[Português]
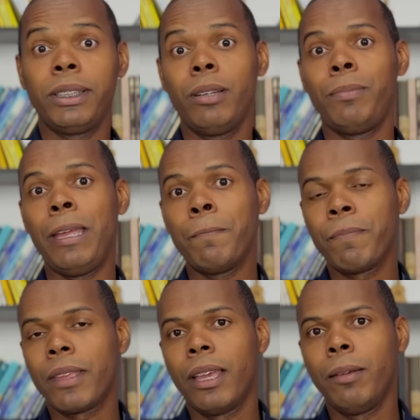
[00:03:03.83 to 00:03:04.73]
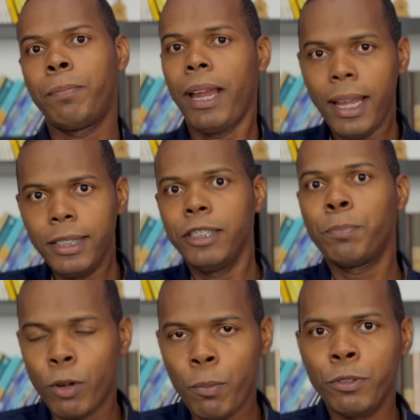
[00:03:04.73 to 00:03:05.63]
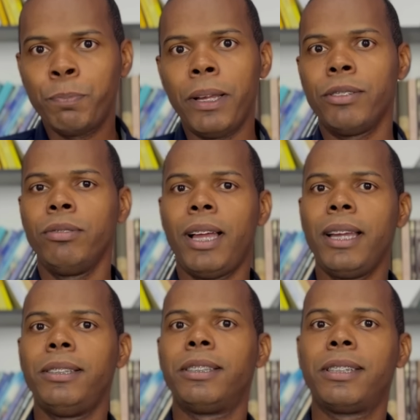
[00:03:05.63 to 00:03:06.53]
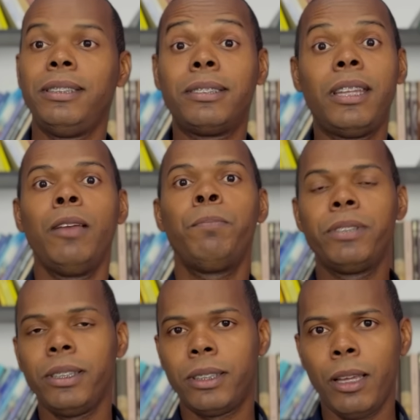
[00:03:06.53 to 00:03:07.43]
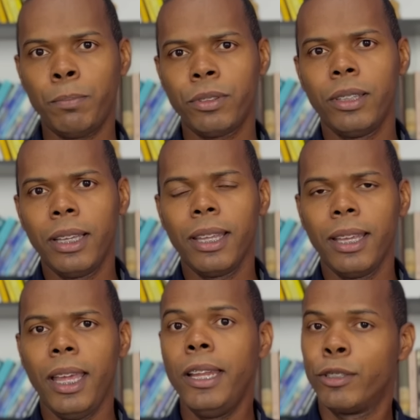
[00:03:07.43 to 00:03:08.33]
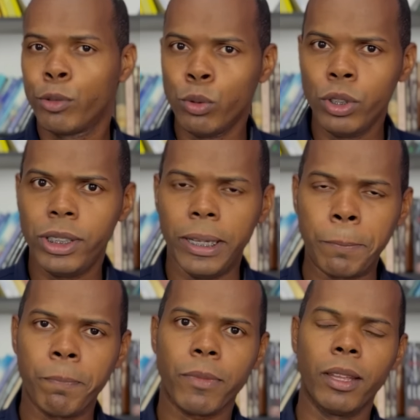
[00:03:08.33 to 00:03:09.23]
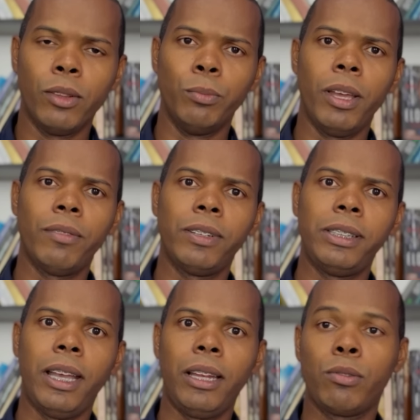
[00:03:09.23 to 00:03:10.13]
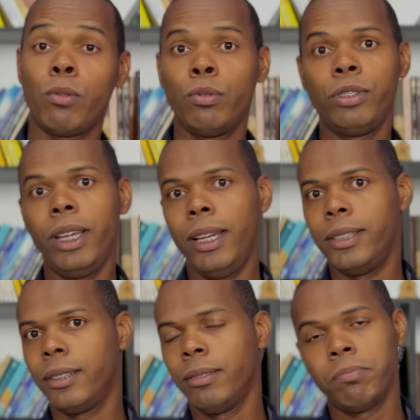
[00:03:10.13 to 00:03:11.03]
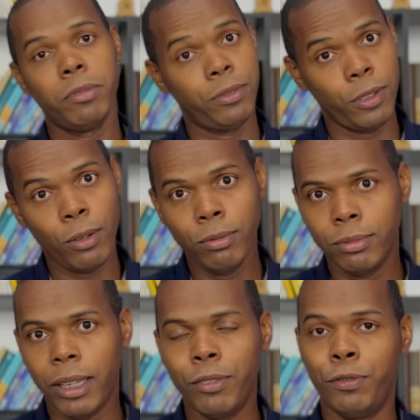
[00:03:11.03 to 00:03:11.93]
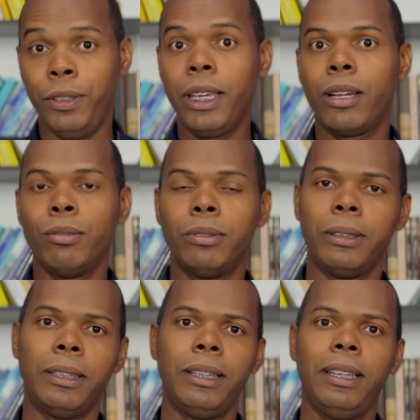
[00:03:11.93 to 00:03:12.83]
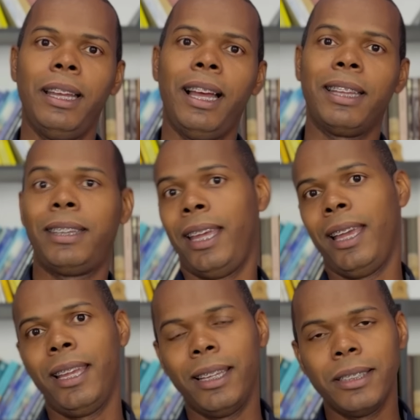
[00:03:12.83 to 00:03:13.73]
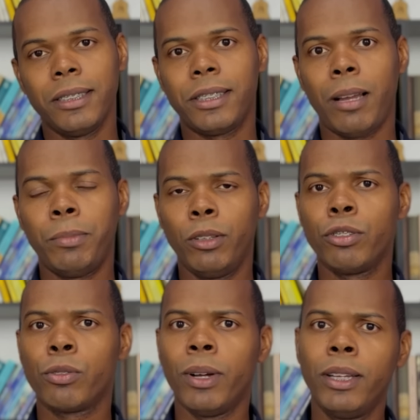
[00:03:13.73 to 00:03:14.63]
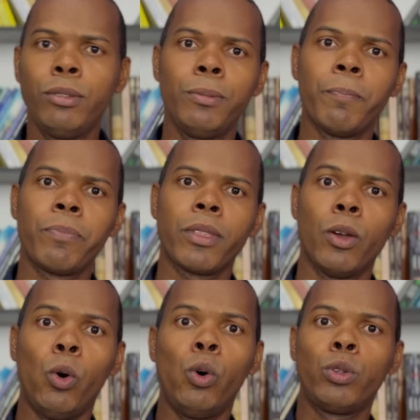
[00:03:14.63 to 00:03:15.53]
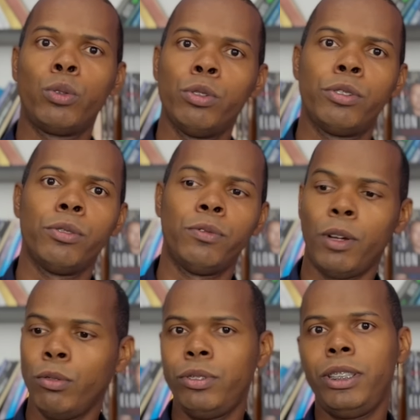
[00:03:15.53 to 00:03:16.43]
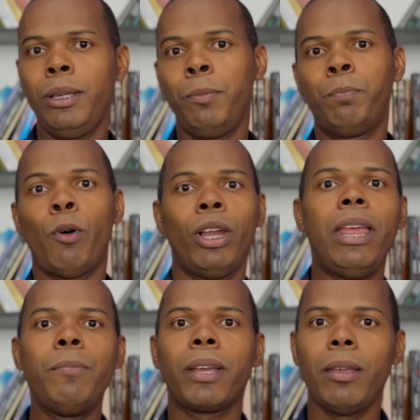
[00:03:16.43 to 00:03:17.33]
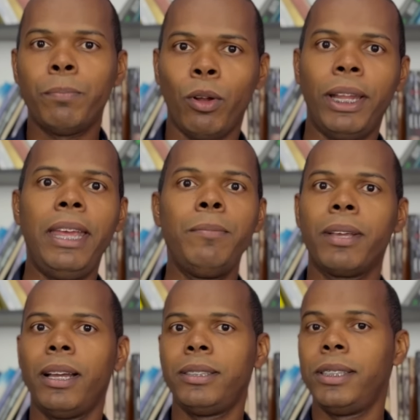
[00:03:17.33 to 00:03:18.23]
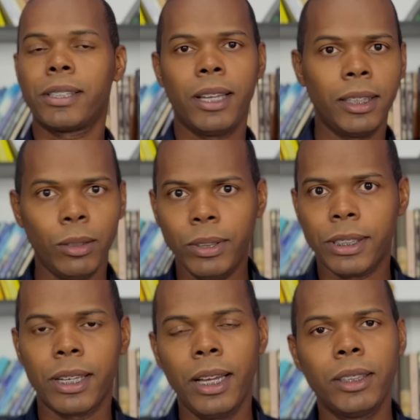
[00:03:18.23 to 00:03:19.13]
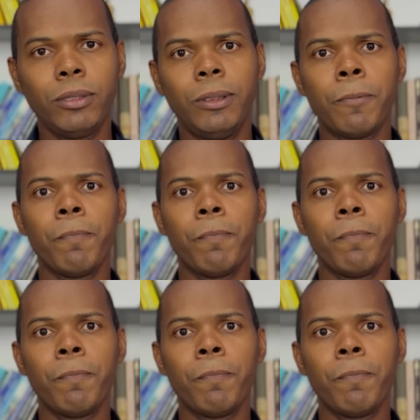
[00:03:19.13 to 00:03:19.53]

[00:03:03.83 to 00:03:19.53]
também para esses próprios personagens que de tempos em tempos eles surgem né, no meio evangélico, alguns deles vão né, e ficam até sabe Deus quando, outros vão de polêmica em polêmica, de escândalo em escândalo,